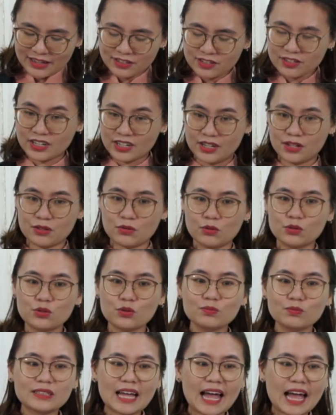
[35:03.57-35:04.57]
trị của
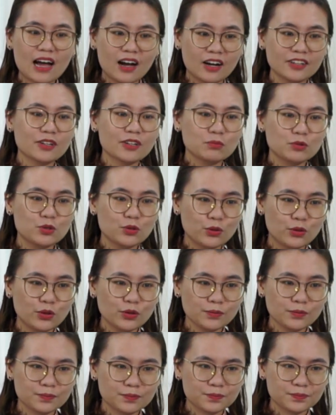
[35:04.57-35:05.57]
chúng ta ở trong chúa
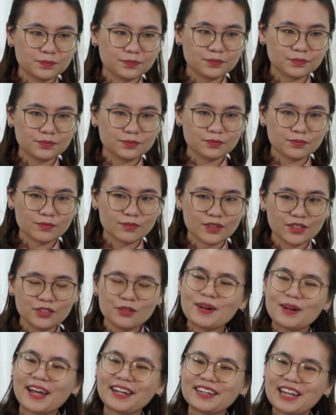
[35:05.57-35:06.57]

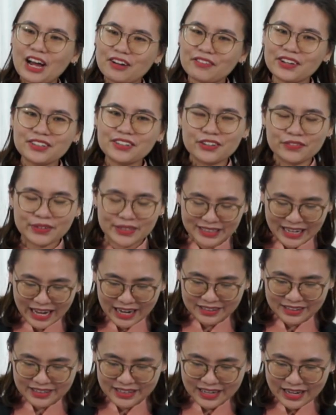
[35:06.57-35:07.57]
chúng ta hãy nói với người bên
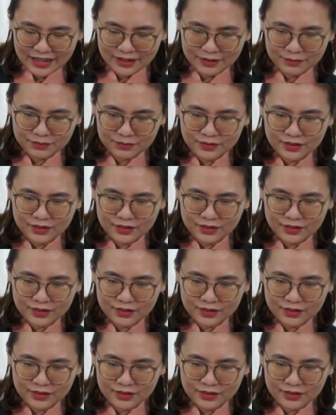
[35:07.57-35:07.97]
cạnh đi ạ à.